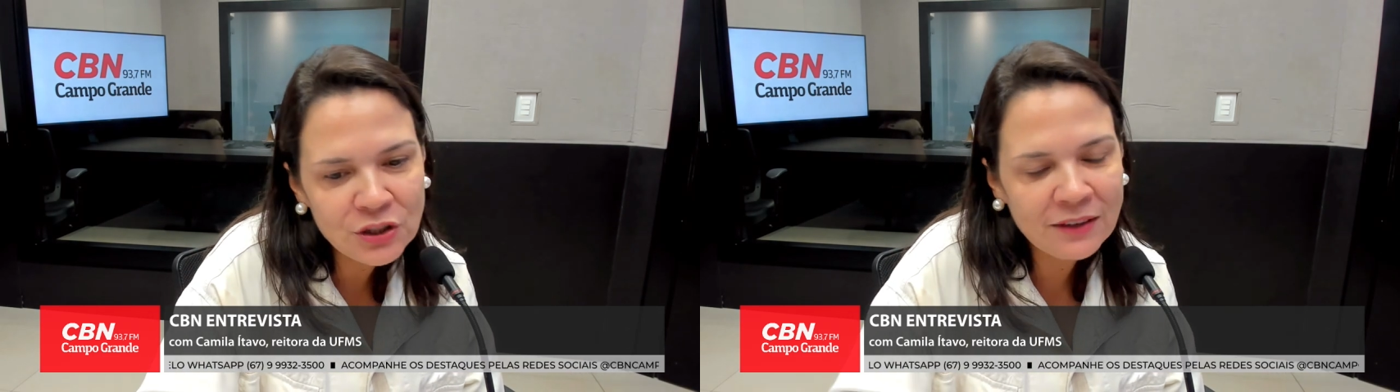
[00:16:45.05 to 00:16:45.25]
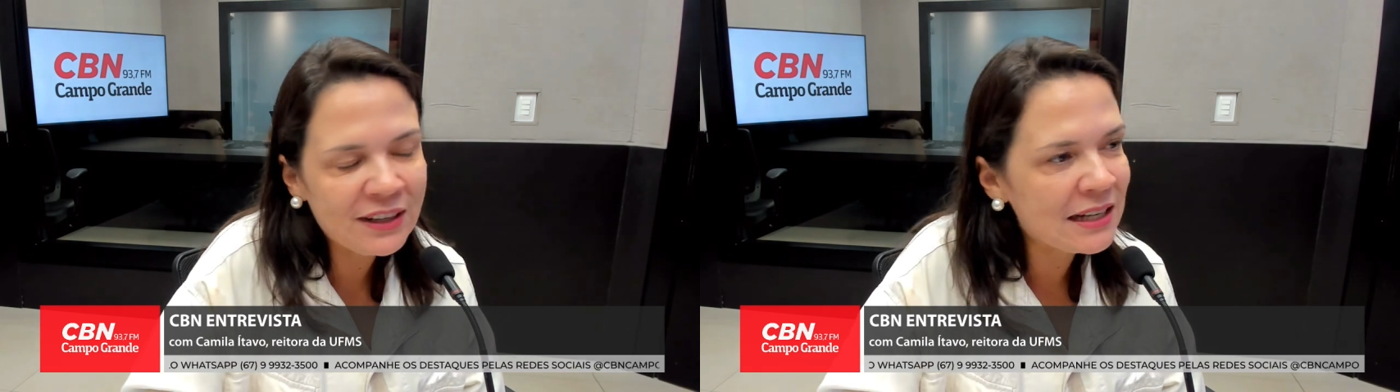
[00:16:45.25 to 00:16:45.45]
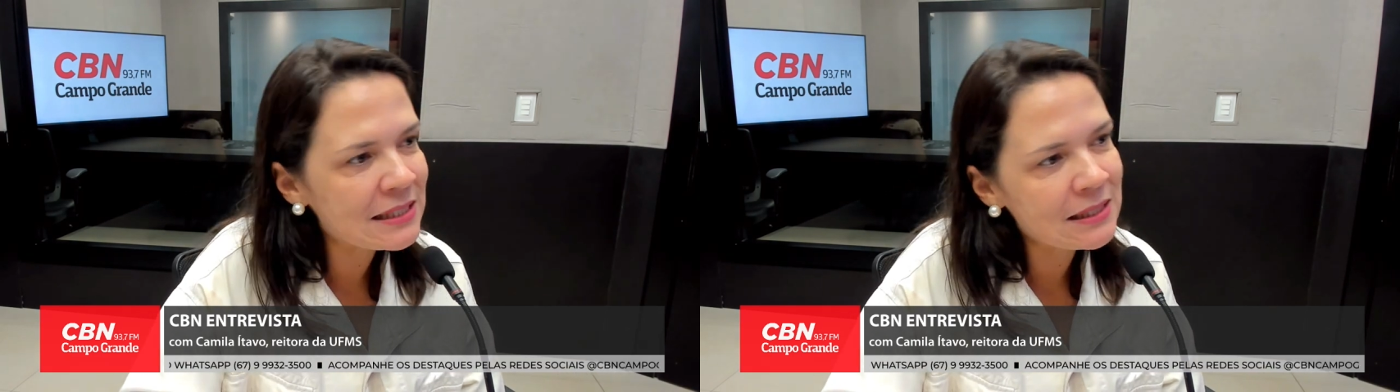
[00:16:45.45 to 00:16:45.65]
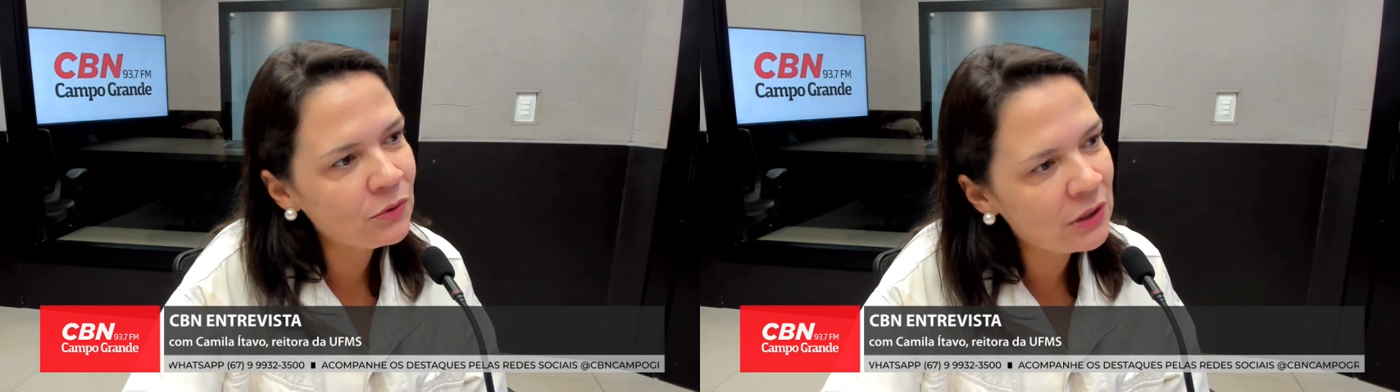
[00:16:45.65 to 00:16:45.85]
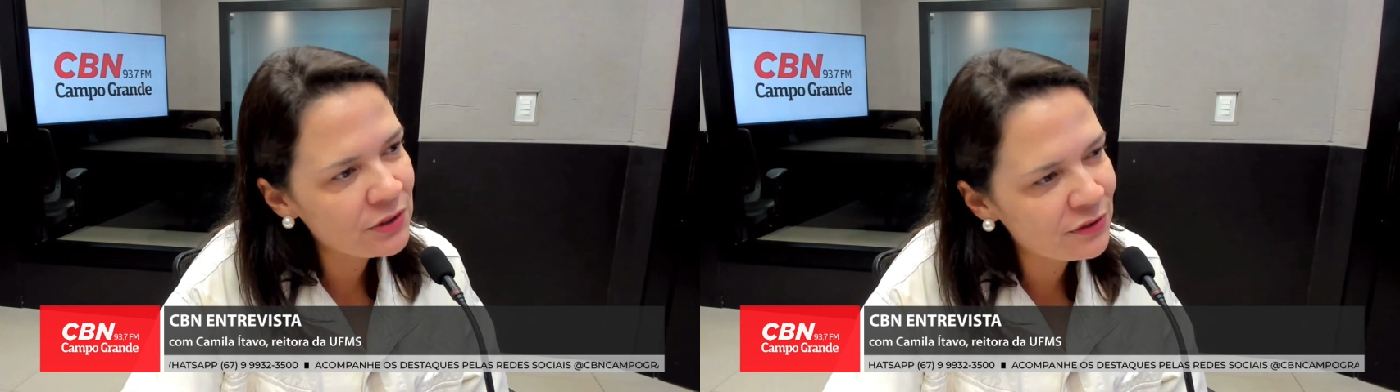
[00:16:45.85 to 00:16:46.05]

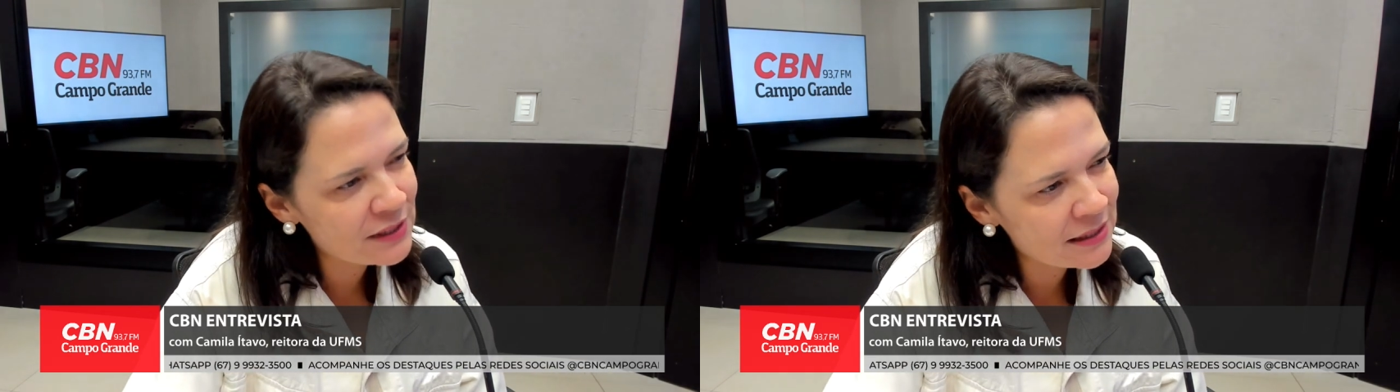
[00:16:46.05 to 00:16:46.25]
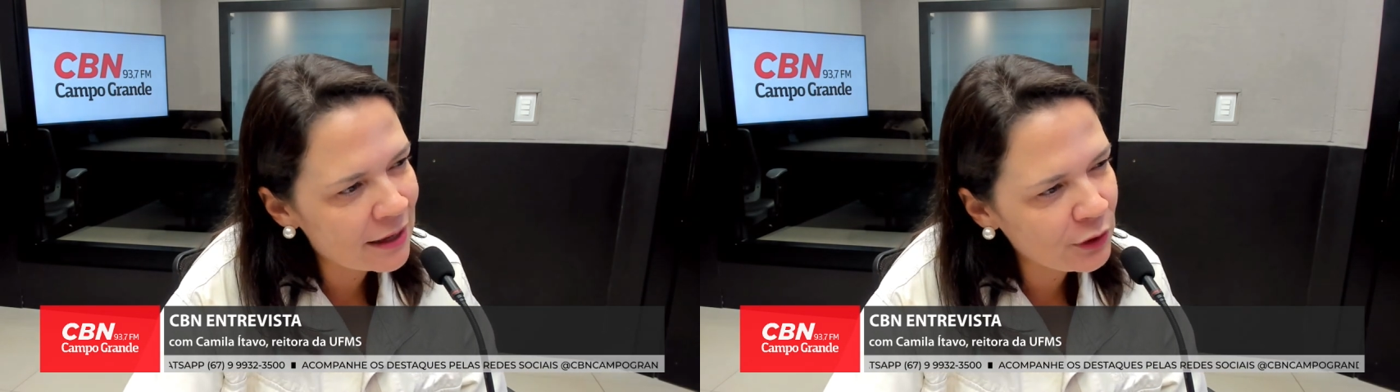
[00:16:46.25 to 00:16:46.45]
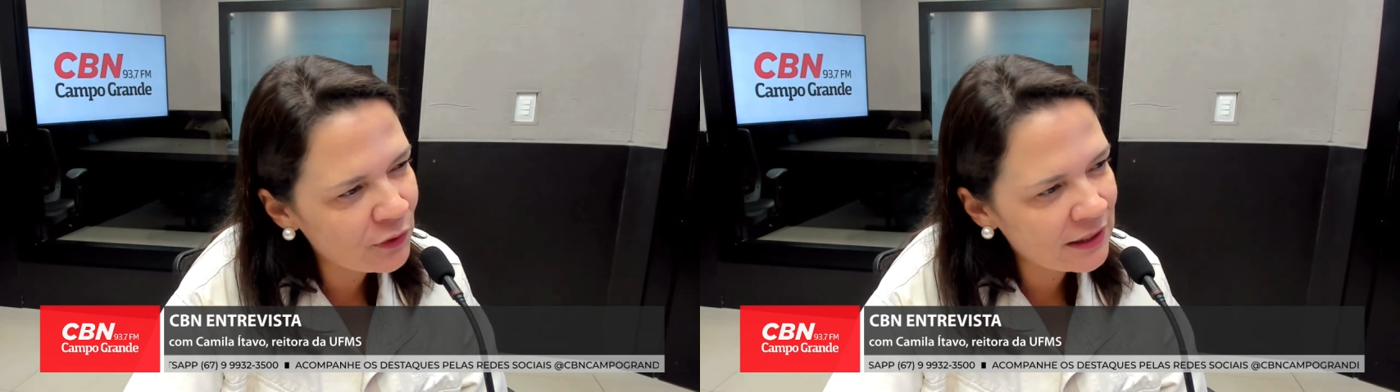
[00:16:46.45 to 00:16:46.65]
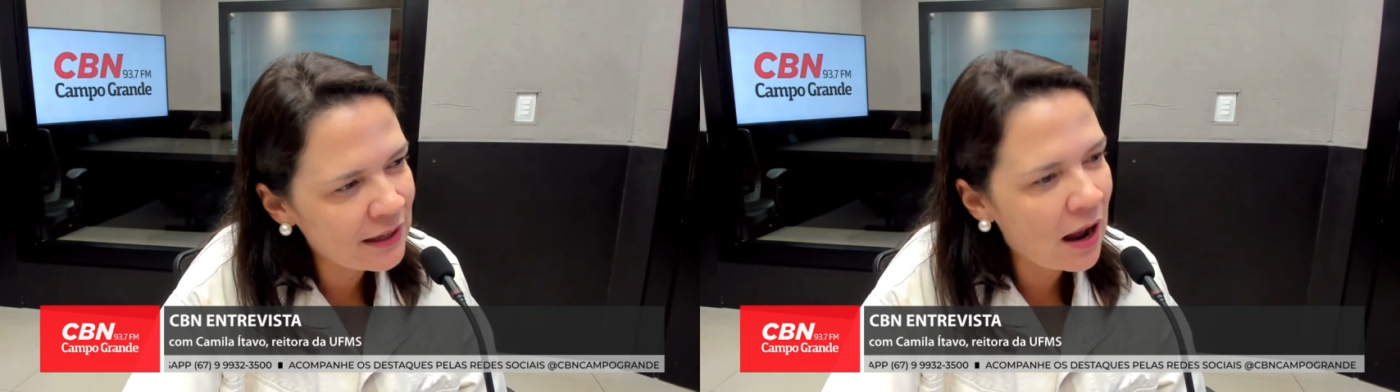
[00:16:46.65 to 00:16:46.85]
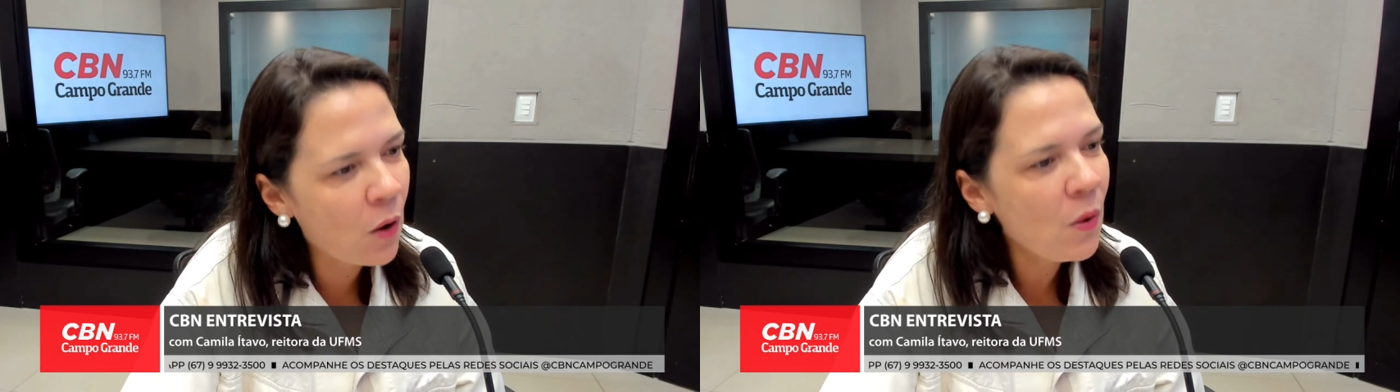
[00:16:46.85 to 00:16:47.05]
navegação da Universidade
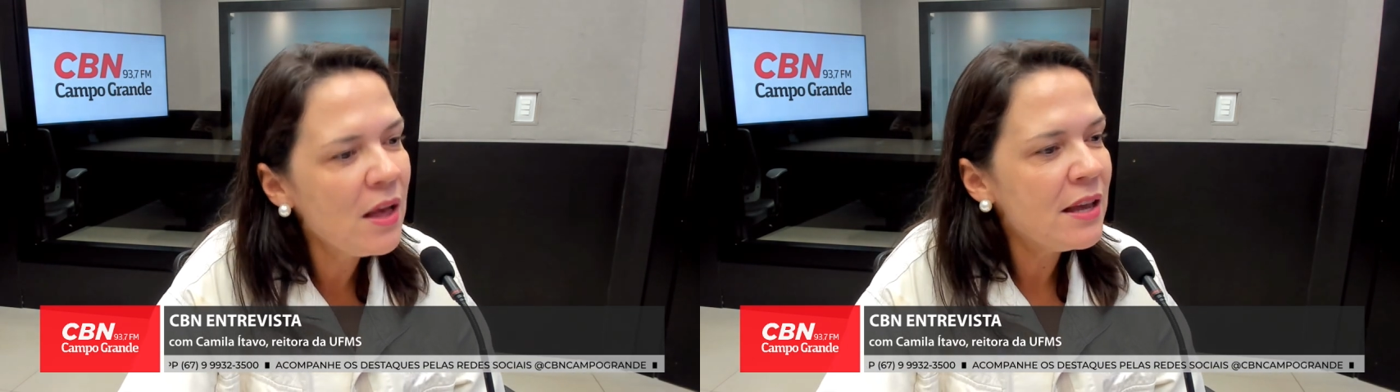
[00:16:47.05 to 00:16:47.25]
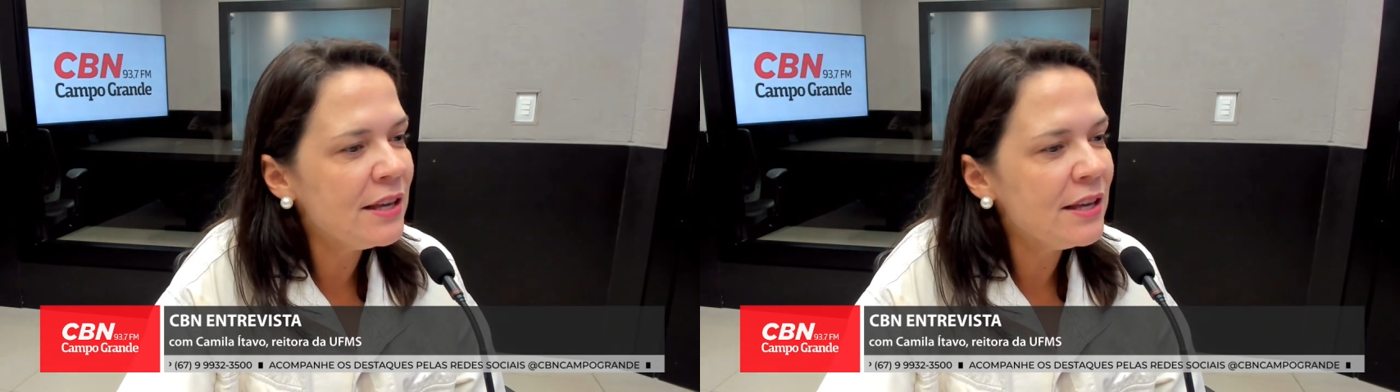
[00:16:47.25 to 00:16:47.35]
Federal,